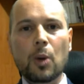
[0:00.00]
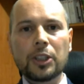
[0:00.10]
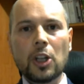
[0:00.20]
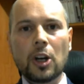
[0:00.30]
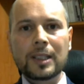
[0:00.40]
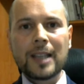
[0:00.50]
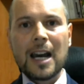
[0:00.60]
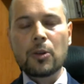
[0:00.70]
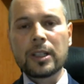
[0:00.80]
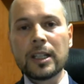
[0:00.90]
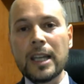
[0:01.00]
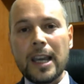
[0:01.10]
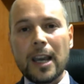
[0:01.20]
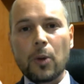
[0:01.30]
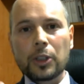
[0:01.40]
quando i lockdown
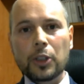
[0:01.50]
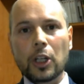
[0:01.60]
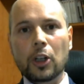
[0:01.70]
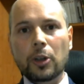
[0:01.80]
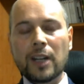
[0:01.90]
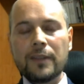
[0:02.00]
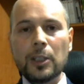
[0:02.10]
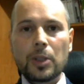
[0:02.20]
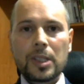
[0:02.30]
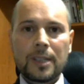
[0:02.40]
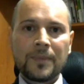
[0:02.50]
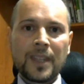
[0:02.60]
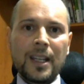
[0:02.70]
e quando il coronavirus